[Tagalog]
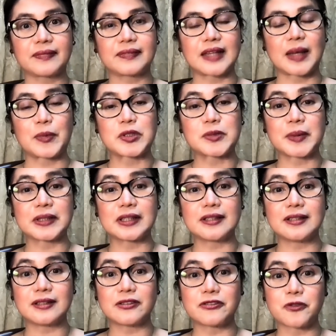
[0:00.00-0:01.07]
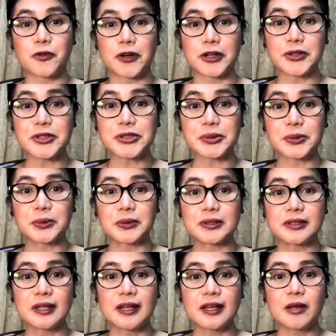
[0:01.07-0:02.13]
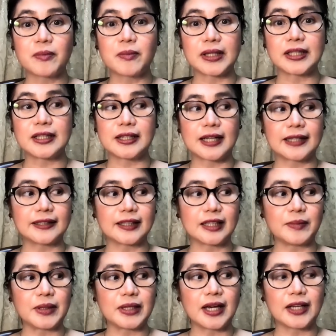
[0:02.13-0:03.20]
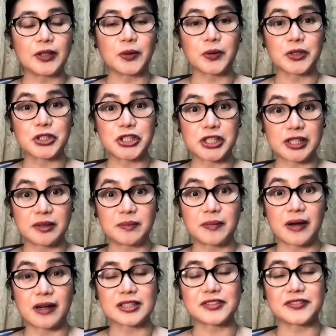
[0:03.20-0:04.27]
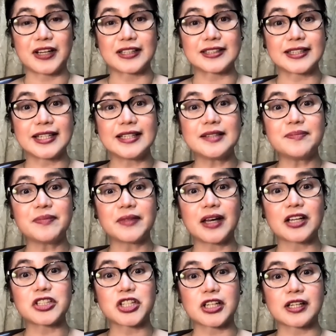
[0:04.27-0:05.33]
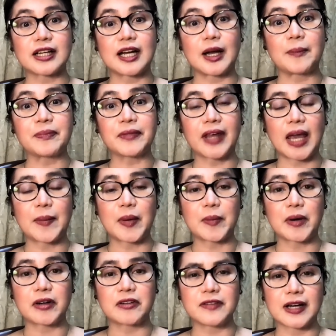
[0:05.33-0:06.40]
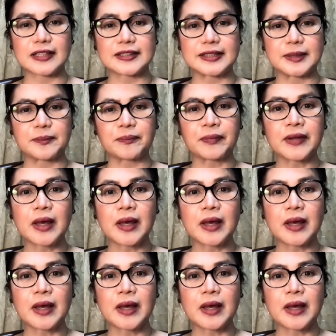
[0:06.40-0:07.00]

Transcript: Tapos pagdating ng 4 years old, pwede na natin ibigay yung chickenpox vaccine at saka MMR vaccine.